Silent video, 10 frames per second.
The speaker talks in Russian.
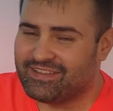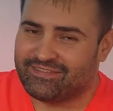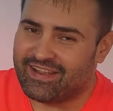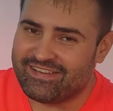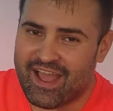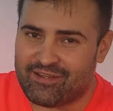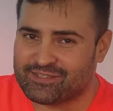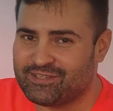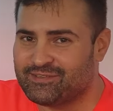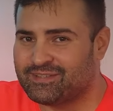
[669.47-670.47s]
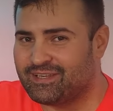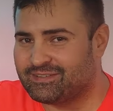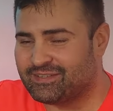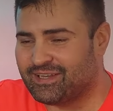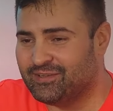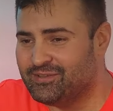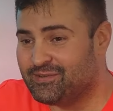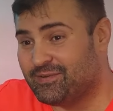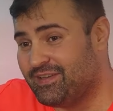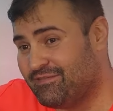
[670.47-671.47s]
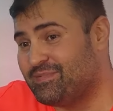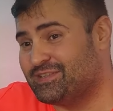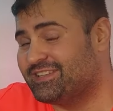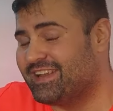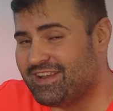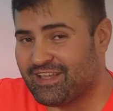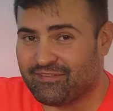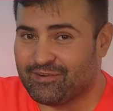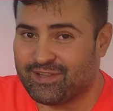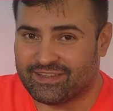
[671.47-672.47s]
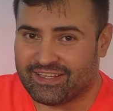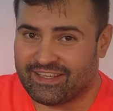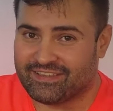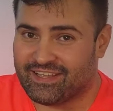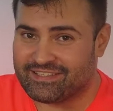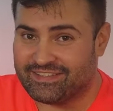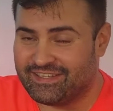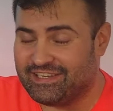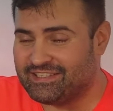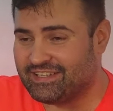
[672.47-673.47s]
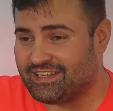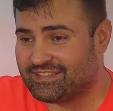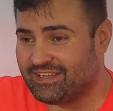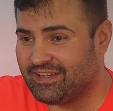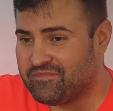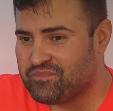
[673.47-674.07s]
два дня уже юзаю эту колонку, и впечатления довольно-таки классные, интересные